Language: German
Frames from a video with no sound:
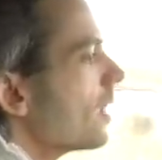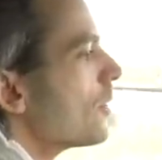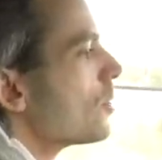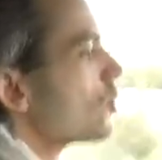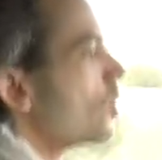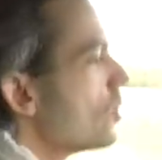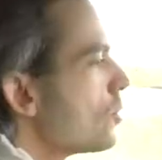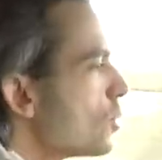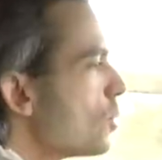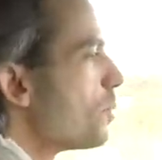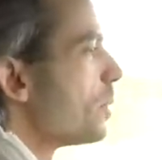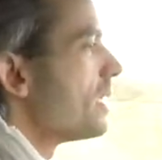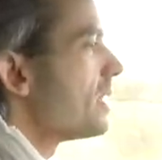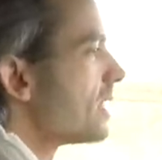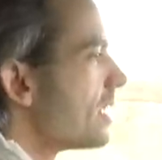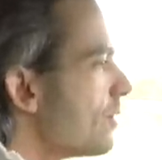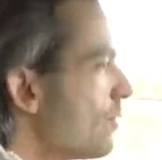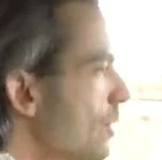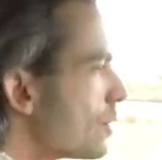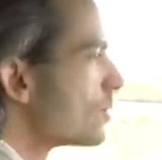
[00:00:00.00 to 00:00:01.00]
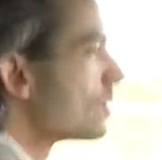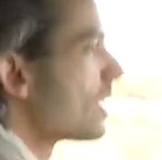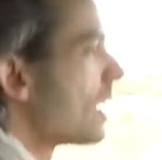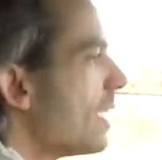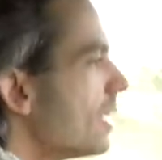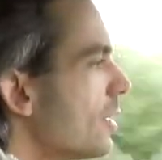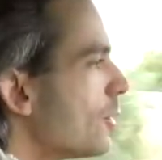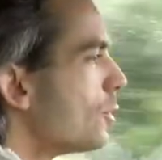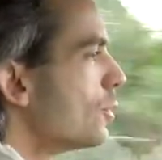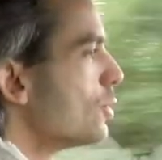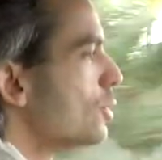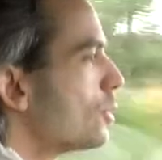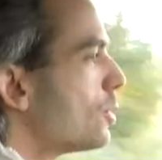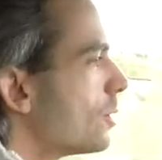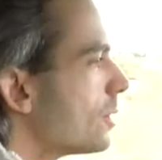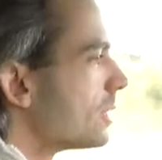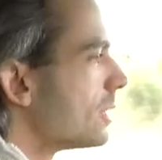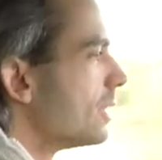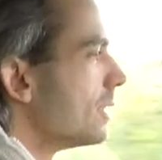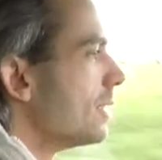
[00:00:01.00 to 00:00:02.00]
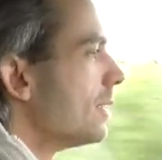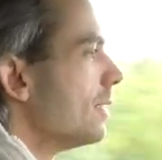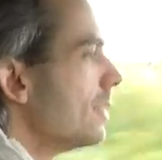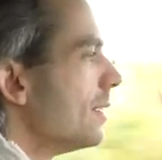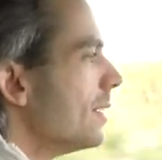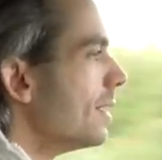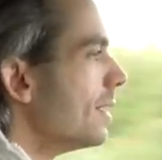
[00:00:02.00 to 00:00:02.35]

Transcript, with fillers: Schon so ein bisschen wie so ein kleiner Rundkurs hier.